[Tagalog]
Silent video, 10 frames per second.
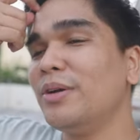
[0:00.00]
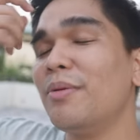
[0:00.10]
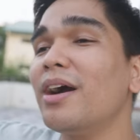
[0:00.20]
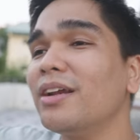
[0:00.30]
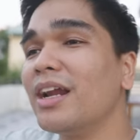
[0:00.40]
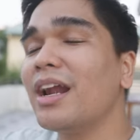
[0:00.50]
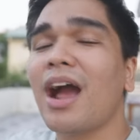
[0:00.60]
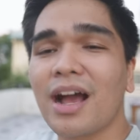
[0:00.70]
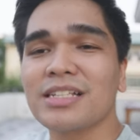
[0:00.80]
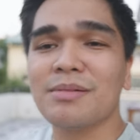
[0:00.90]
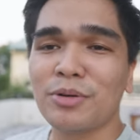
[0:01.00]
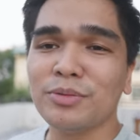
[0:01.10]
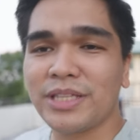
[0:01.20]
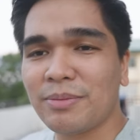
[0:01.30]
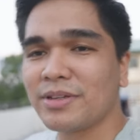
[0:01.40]
ng mga ng nakakasama
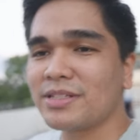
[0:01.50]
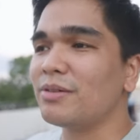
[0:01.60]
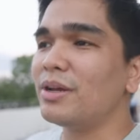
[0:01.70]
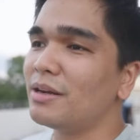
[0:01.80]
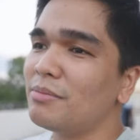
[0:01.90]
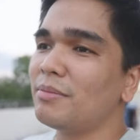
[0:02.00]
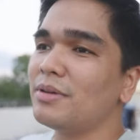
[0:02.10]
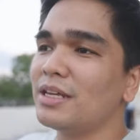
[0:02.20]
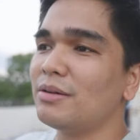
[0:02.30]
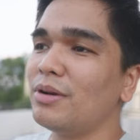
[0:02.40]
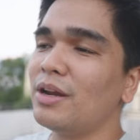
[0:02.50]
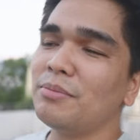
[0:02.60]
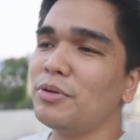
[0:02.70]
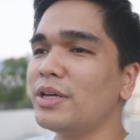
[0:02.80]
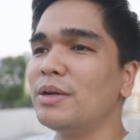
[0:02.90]
kong team kasi wala naman kami ginawa wala
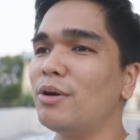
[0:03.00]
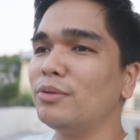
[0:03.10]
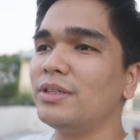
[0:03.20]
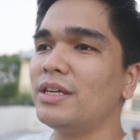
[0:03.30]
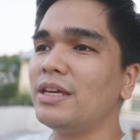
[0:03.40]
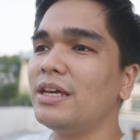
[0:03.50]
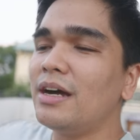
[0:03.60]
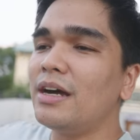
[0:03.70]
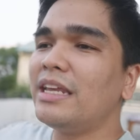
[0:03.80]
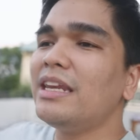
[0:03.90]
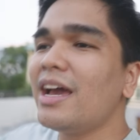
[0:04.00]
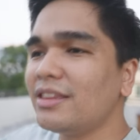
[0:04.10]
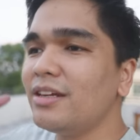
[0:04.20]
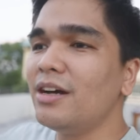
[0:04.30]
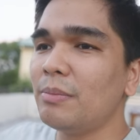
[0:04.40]
naman akong ginawa kundi uh,
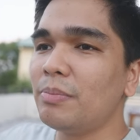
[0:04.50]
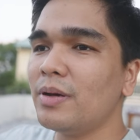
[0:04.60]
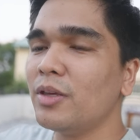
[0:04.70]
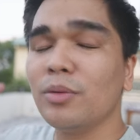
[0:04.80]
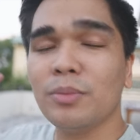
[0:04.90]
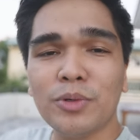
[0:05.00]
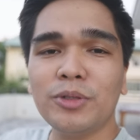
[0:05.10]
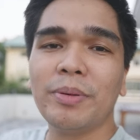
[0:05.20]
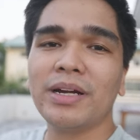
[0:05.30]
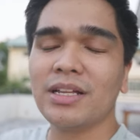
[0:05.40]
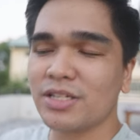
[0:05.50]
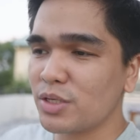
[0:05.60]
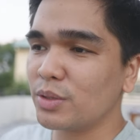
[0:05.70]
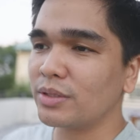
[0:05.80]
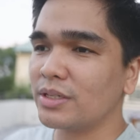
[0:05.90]
i-lighten up yung mood pag nasa
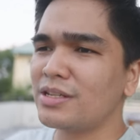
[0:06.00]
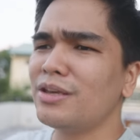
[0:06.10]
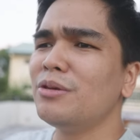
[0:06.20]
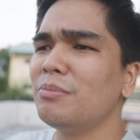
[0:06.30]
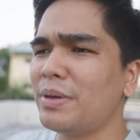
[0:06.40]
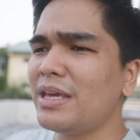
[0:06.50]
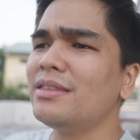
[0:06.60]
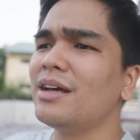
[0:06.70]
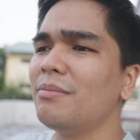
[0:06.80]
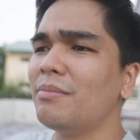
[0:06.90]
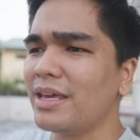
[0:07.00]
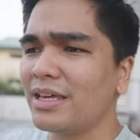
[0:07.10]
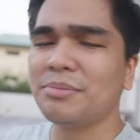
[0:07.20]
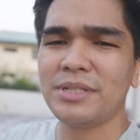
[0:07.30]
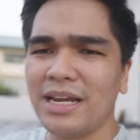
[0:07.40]
shoot kasi yun yung
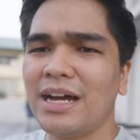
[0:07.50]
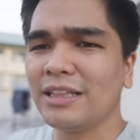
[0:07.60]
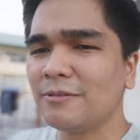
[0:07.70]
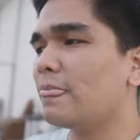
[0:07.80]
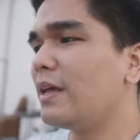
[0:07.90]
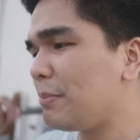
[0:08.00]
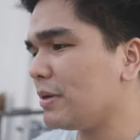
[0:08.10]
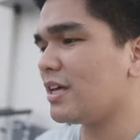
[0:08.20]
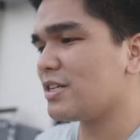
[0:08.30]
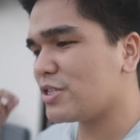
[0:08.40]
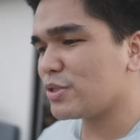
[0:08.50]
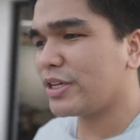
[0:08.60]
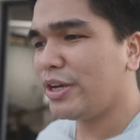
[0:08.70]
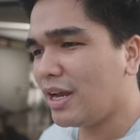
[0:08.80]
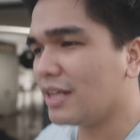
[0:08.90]
pinakamahirap sa lahat na kapag nasa shoot
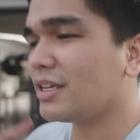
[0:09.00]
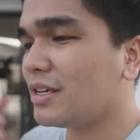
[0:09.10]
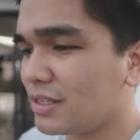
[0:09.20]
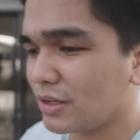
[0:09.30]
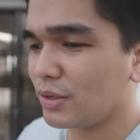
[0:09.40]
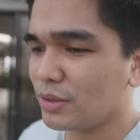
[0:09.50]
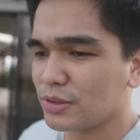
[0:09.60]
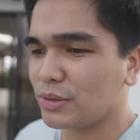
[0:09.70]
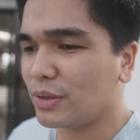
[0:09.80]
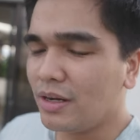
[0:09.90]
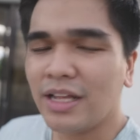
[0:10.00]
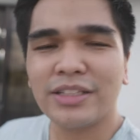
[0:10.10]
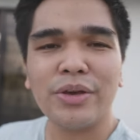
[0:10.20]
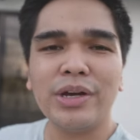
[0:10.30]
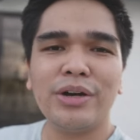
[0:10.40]
kayo lahat kayo seryoso lahat
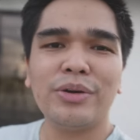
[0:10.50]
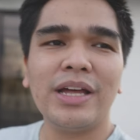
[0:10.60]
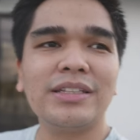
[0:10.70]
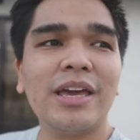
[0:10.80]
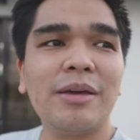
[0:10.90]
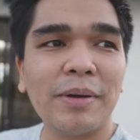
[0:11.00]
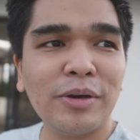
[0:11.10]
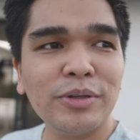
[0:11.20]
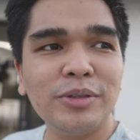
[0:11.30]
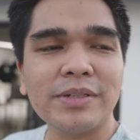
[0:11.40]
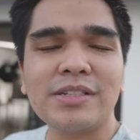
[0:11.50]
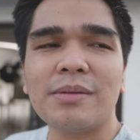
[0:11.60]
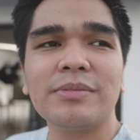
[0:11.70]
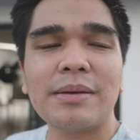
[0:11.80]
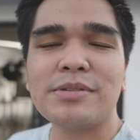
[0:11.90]
kayo gaho lahat kayo pagod but
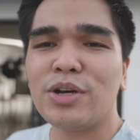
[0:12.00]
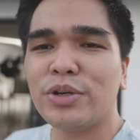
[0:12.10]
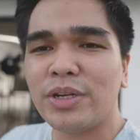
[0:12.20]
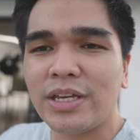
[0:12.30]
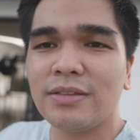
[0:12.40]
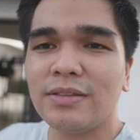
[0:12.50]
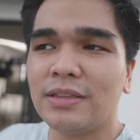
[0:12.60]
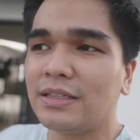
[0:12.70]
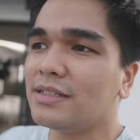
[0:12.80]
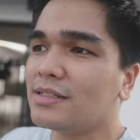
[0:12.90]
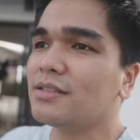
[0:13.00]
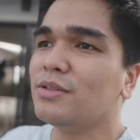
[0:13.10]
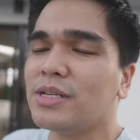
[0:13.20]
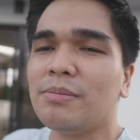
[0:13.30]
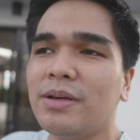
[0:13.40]
sometimes all you need is yung
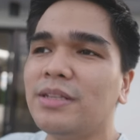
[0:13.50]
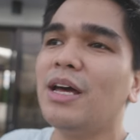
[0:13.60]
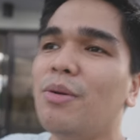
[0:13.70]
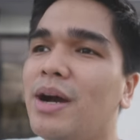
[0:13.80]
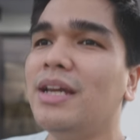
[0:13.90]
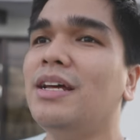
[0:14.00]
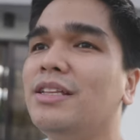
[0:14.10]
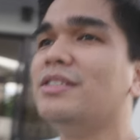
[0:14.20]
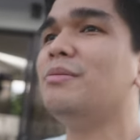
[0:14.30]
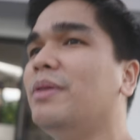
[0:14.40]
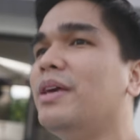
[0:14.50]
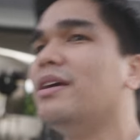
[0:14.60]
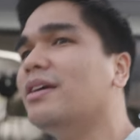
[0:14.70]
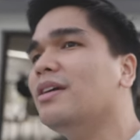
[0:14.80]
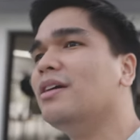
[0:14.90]
simpleng tawanan
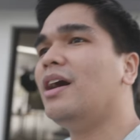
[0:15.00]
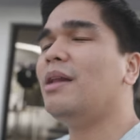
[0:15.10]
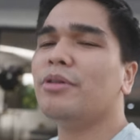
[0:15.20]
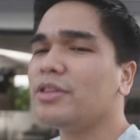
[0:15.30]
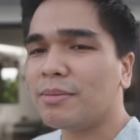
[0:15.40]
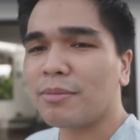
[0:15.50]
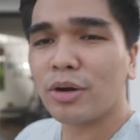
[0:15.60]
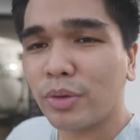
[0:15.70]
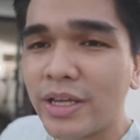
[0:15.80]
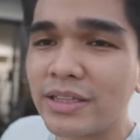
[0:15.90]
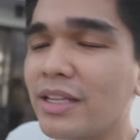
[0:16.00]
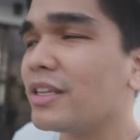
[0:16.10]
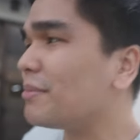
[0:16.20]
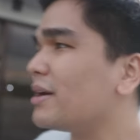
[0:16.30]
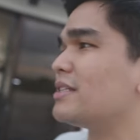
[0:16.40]
simpleng alam mo hindi naman kulitan
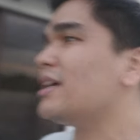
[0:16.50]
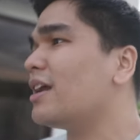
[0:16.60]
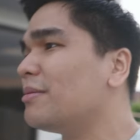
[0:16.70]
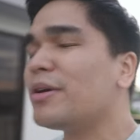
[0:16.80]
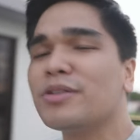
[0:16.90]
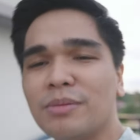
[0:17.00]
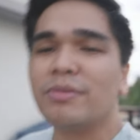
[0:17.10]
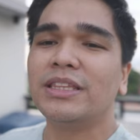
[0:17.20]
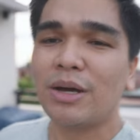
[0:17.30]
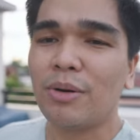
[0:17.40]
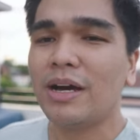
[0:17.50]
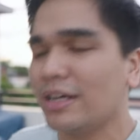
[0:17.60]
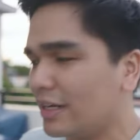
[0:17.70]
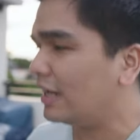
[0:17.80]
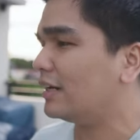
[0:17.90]
hindi naman asaran pero simpleng
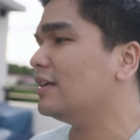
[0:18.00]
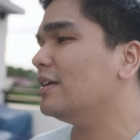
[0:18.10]
tawanan lang